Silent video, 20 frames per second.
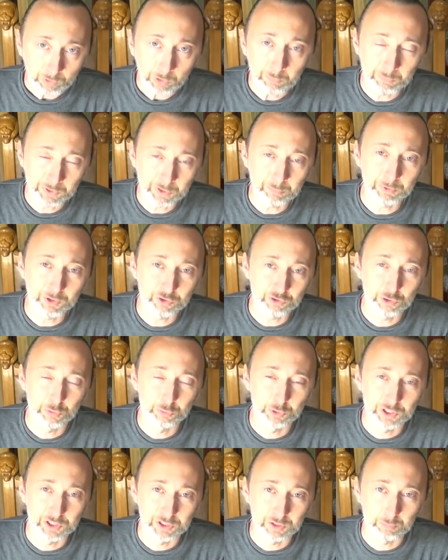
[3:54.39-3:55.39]
мне пришло
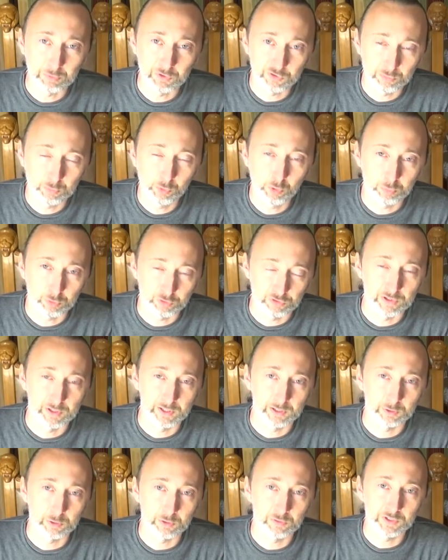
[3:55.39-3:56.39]
вот это письмо, после
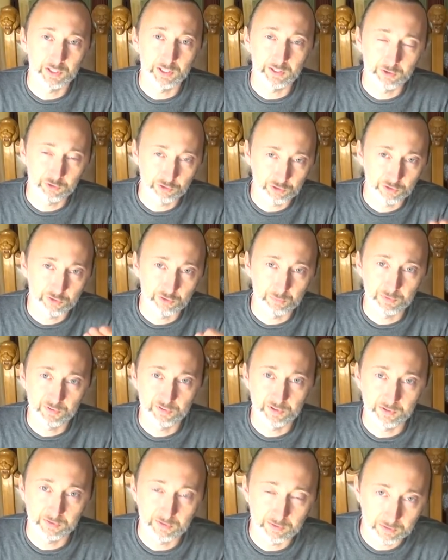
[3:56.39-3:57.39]
которого я решил
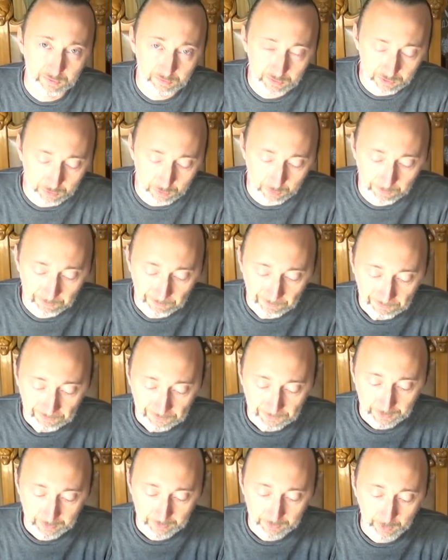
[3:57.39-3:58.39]
записать это видео,
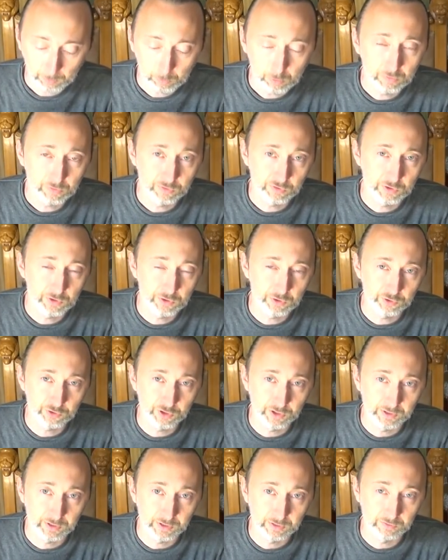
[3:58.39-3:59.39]
такого
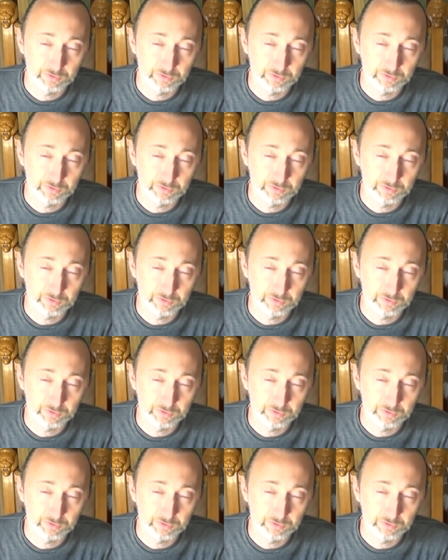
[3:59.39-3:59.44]
содержания.